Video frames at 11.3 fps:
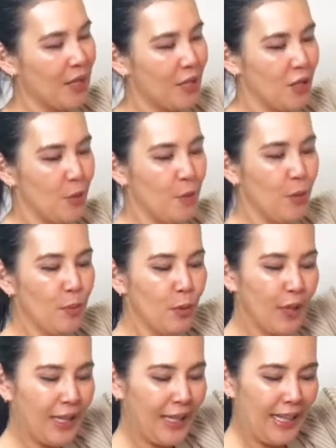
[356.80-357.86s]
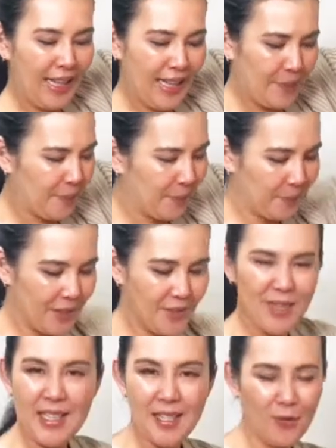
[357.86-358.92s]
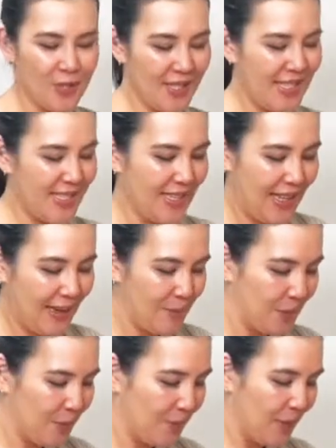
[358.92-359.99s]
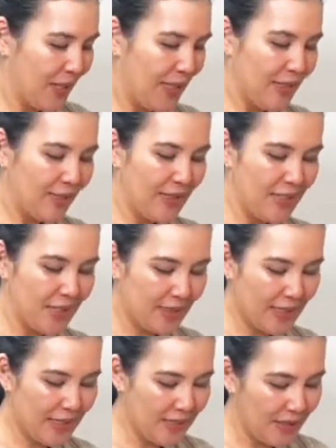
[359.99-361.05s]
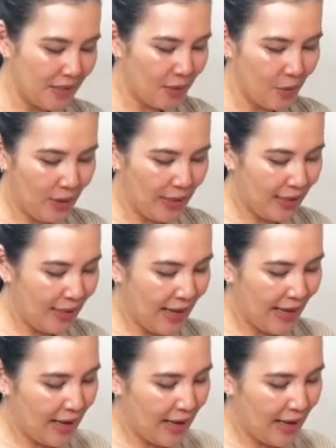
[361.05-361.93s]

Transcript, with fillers: tipo um bucle. Não sei se vocês lembram desse tecido. Ele é